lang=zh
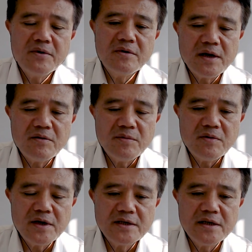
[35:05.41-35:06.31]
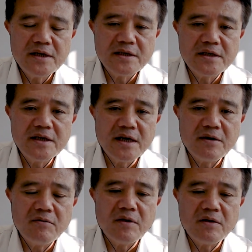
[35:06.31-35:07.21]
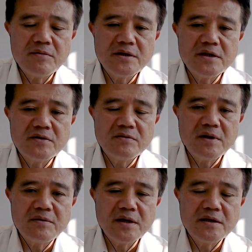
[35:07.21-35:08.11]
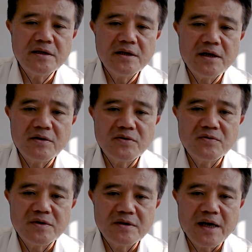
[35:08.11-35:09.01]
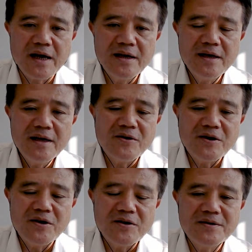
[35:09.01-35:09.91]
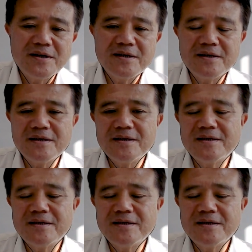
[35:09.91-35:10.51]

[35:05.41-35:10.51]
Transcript: 后来我们发现一个喜帖，哇，我们喜出望外，因为喜帖有住址啊，也有结婚的